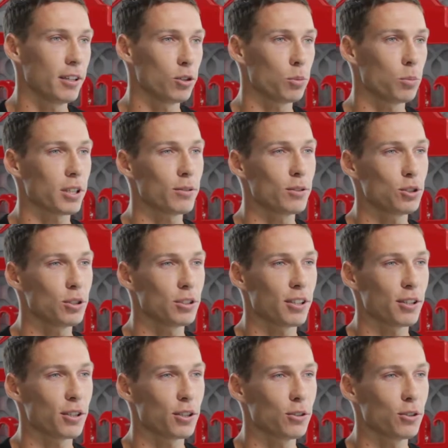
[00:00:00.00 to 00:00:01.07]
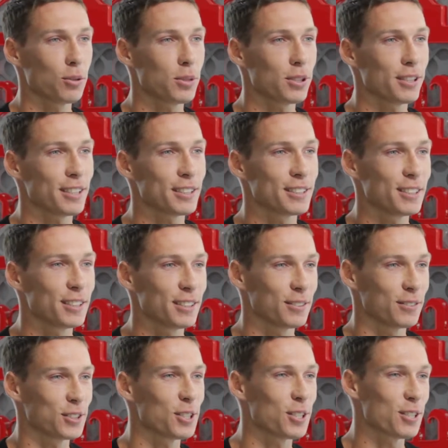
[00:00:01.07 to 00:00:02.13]
Но, ну, правда, еще тренировок 15 делал
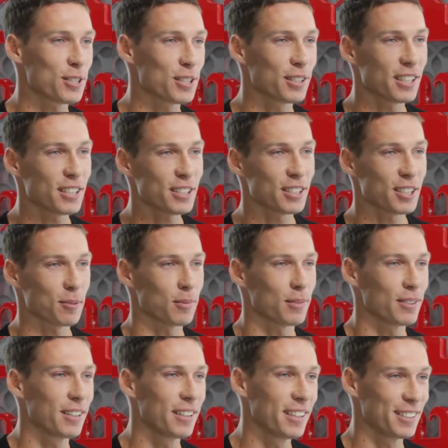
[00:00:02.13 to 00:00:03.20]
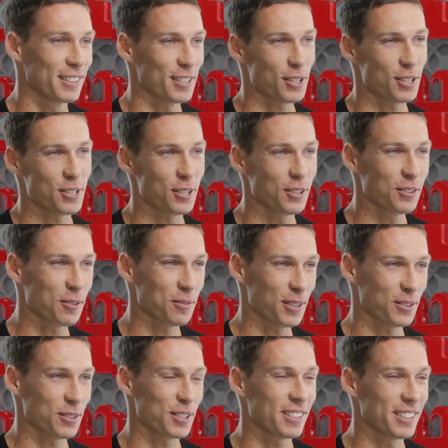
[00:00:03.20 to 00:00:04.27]
в 14 этажке там на сортировке,
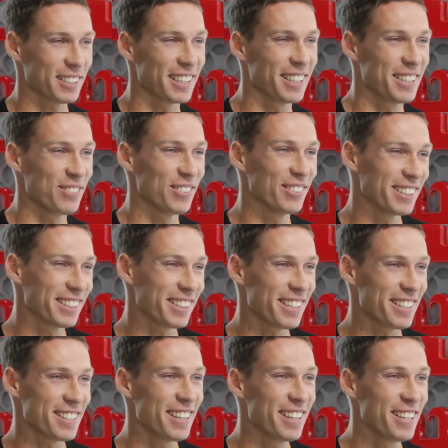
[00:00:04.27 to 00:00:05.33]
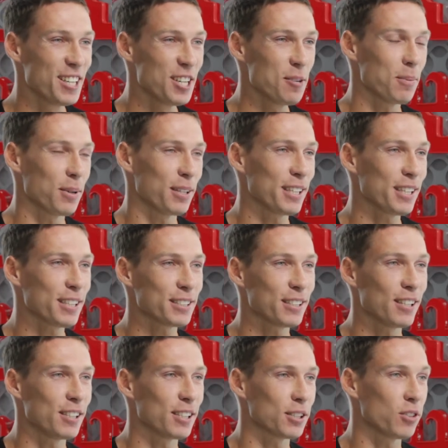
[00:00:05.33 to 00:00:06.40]
потому что иногда бывает лень приехать
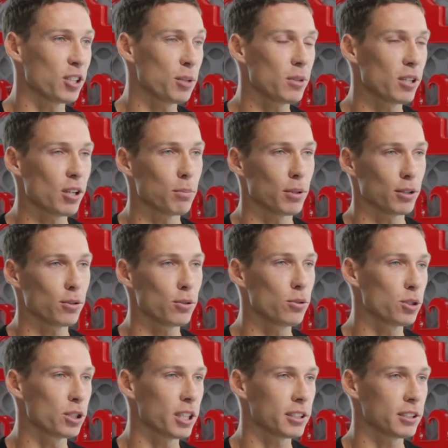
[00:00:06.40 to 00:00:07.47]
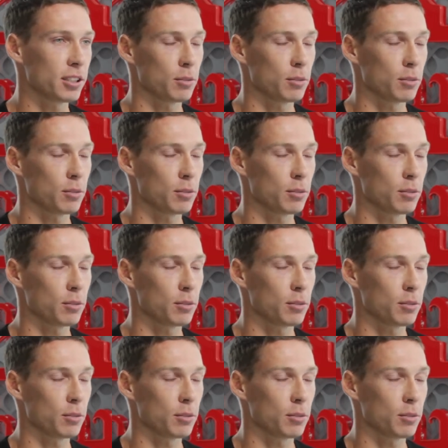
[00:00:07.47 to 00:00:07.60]
или нет времени, или погода ужасная, и